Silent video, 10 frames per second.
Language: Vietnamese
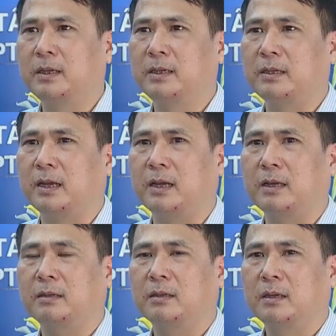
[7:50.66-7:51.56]
tê
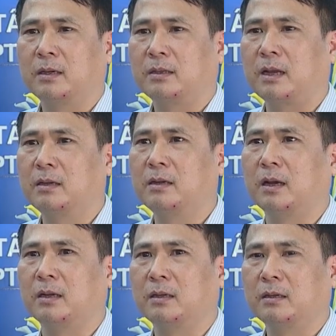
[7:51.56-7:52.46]
sẽ tăng
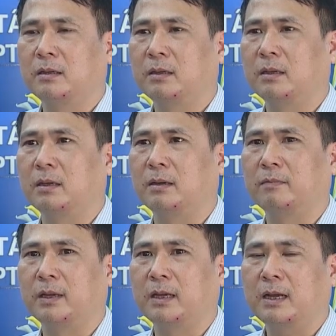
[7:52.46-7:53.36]
cường
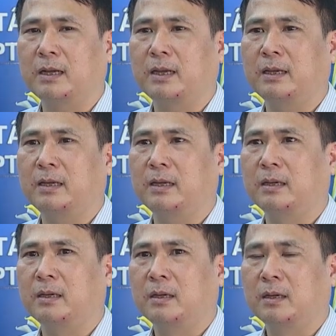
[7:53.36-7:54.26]
về các cái
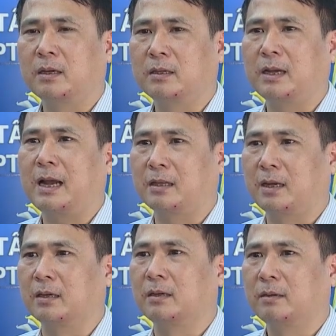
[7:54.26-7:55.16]
cơ sở hạ
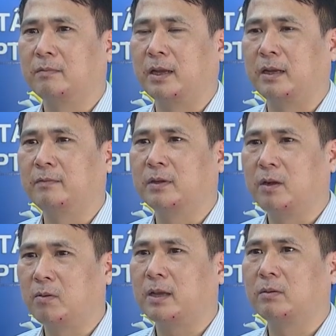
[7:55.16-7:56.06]
tầng về lĩnh vực
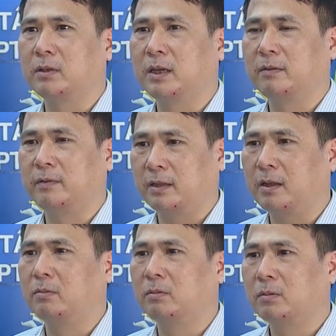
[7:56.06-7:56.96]
công nghệ thông tin, viễn
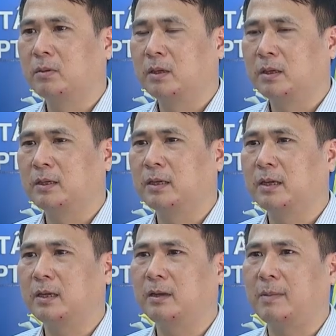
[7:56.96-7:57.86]
thông trên
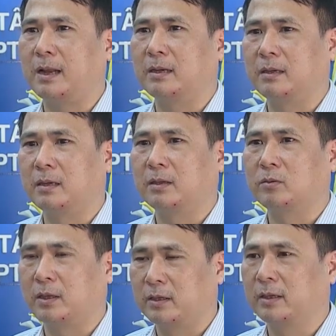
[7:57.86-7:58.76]
địa bàn
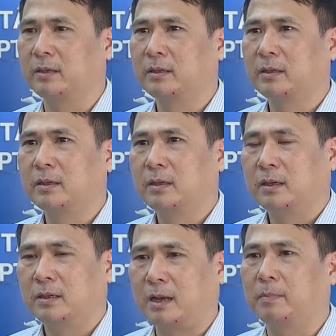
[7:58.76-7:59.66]
toàn tỉnh.
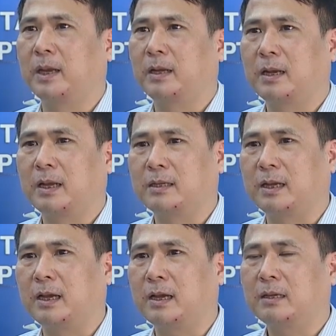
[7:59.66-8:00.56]
Đặc biệt là
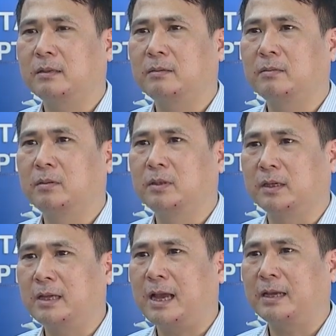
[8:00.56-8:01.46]
sẽ
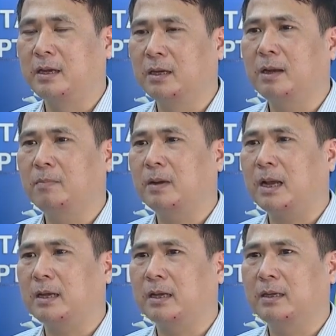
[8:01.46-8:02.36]
triển khai nâng cấp
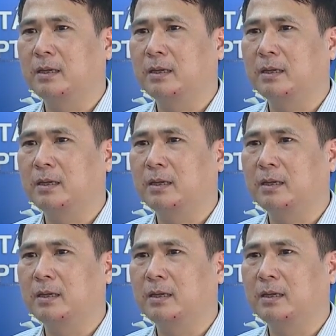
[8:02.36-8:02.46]
các cái